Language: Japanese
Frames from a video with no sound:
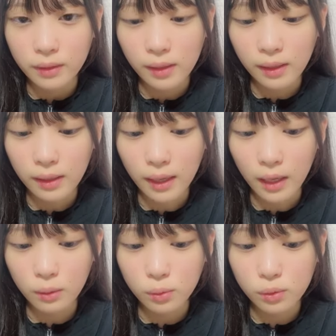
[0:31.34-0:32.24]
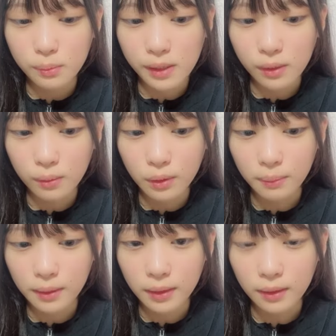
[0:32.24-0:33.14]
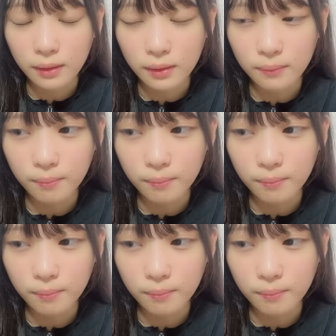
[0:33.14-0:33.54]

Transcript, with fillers: なんかハードグミ2個食べただけ